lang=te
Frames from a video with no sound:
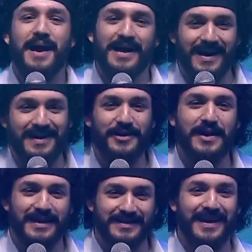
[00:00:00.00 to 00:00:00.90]
మాట్లాడడం
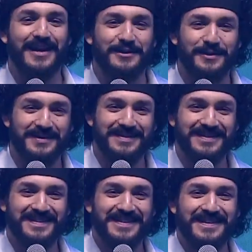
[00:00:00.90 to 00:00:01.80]
నాకు తెలియదు
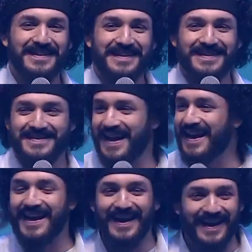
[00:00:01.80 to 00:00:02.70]

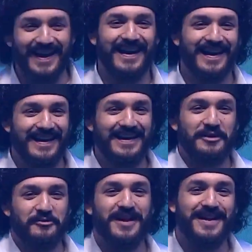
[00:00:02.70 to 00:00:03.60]
చాలా
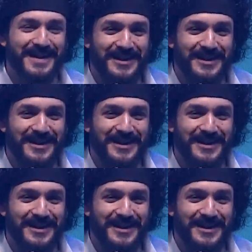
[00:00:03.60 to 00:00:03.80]
వేటుగా